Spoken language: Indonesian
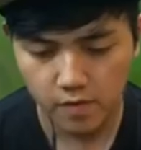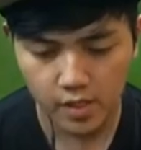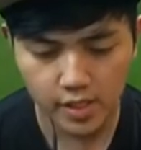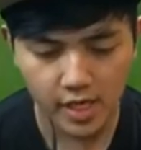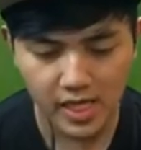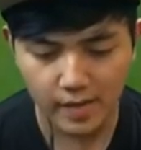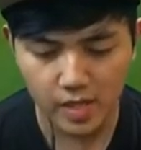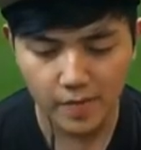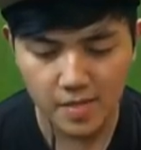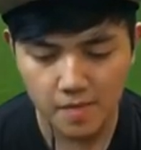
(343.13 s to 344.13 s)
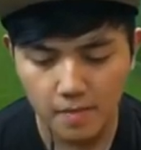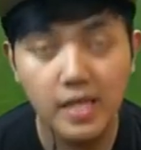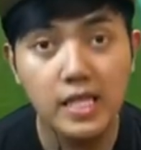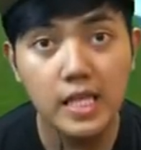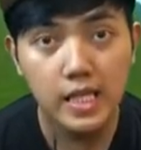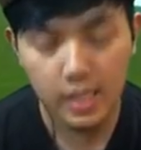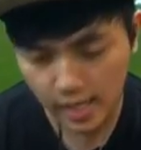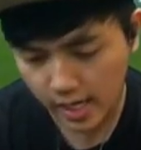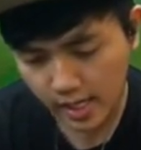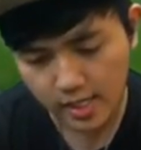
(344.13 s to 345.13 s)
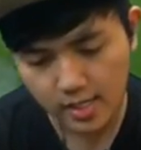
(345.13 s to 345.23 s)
scannya tiba-tiba mati. Nah,